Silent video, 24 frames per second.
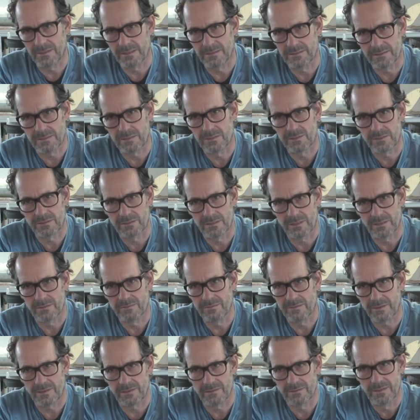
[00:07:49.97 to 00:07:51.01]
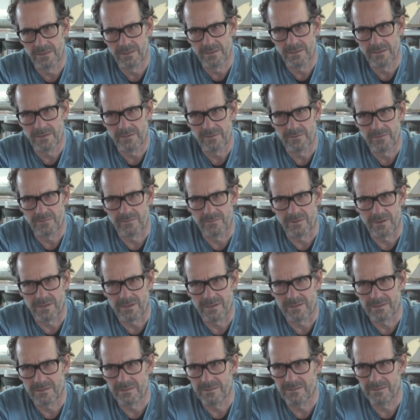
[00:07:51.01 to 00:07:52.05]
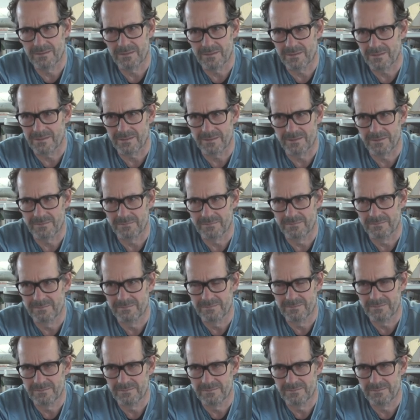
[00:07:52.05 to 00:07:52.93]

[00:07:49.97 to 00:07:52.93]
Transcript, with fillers: Als ich Student war, war ähm,